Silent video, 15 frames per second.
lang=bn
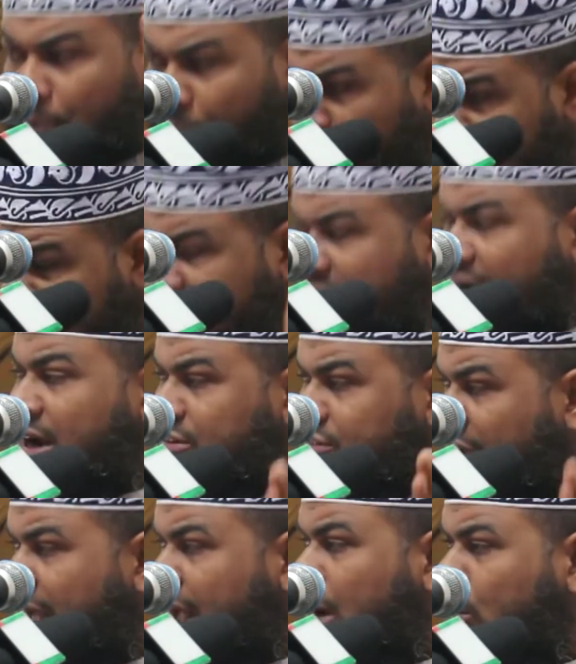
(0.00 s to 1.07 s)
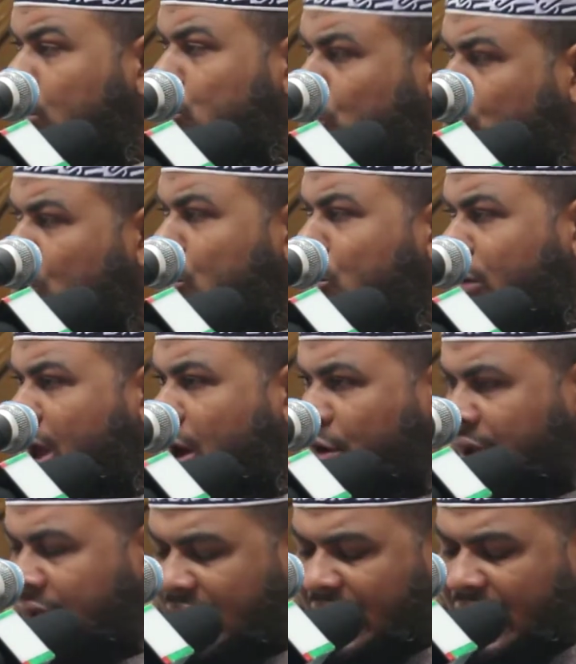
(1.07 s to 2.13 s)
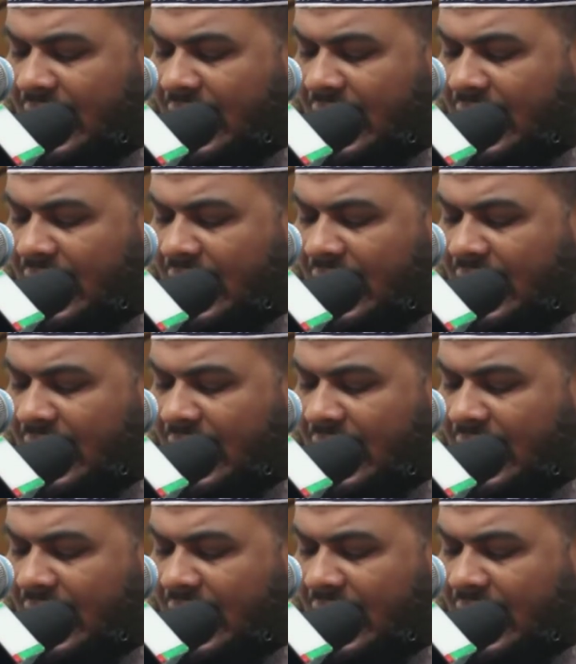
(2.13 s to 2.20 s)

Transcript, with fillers: পরীক্ষার জায়গায় উত্তীর্ণ না হয়ে